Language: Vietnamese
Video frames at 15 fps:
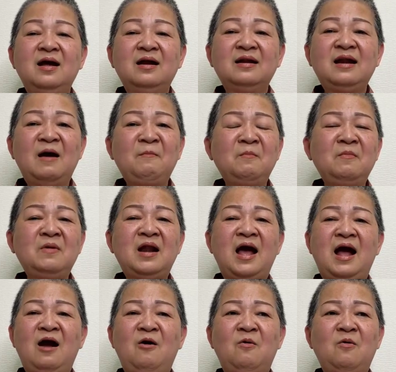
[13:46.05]
năm
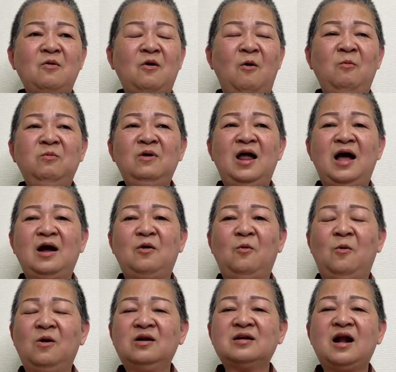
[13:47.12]
nào cũng là
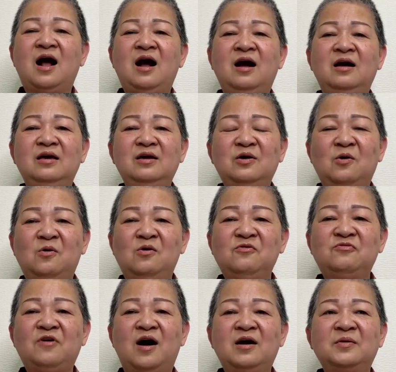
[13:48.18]
của trời của
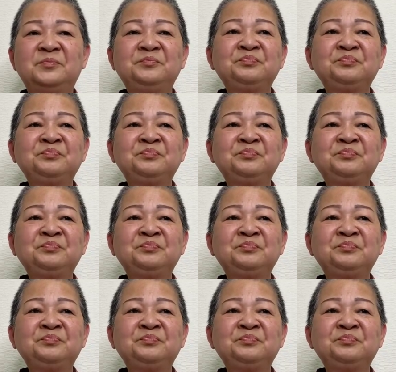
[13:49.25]
phật